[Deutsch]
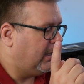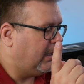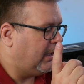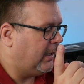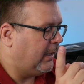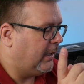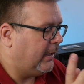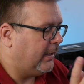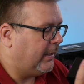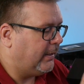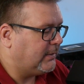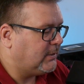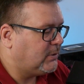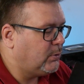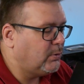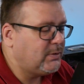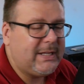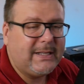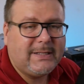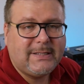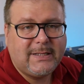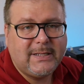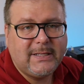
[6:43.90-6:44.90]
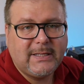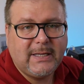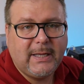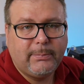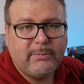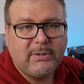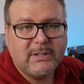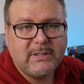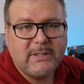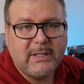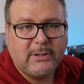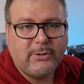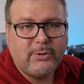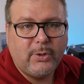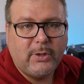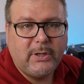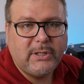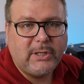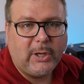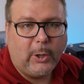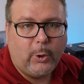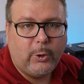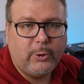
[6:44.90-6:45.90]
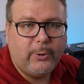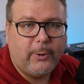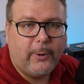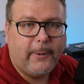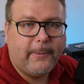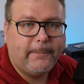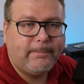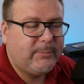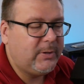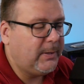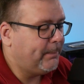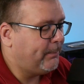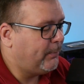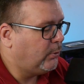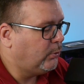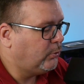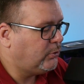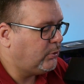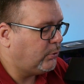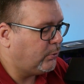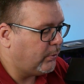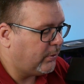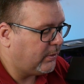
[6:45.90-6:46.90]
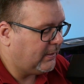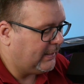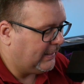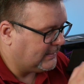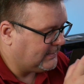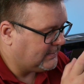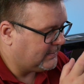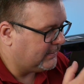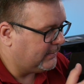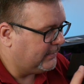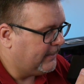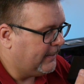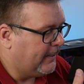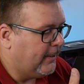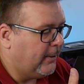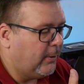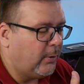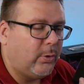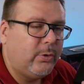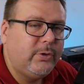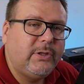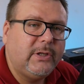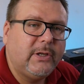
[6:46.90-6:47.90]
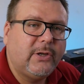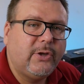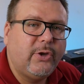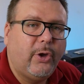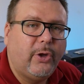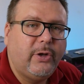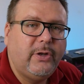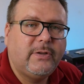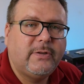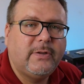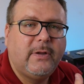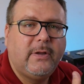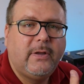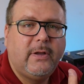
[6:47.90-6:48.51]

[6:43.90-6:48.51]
Äh, zusätzlich gibt es natürlich auch noch die Bluetooth-Taste und ihr könnt